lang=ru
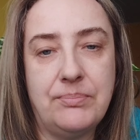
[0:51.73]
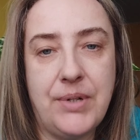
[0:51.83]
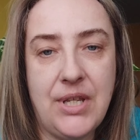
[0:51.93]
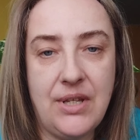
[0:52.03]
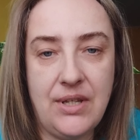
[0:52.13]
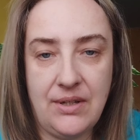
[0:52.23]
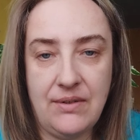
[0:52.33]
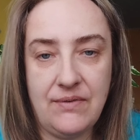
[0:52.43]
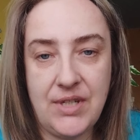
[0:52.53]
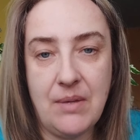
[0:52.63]

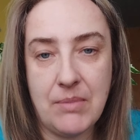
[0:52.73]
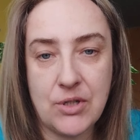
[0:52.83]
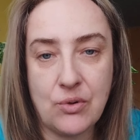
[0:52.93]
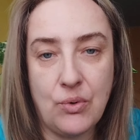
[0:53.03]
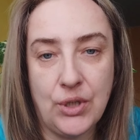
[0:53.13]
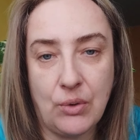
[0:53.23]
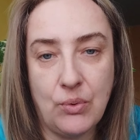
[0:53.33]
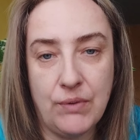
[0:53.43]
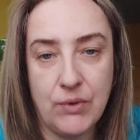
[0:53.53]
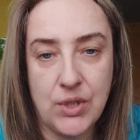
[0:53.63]
при всей морской
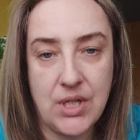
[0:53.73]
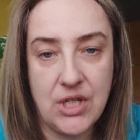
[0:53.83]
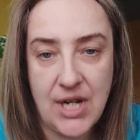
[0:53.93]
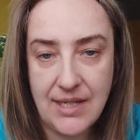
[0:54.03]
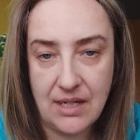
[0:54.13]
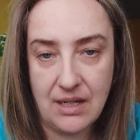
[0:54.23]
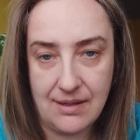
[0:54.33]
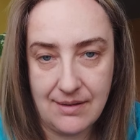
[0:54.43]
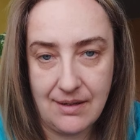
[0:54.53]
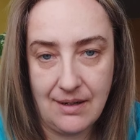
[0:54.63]
такой вот
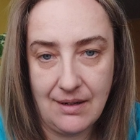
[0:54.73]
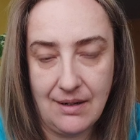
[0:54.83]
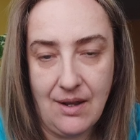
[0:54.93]
содержательности,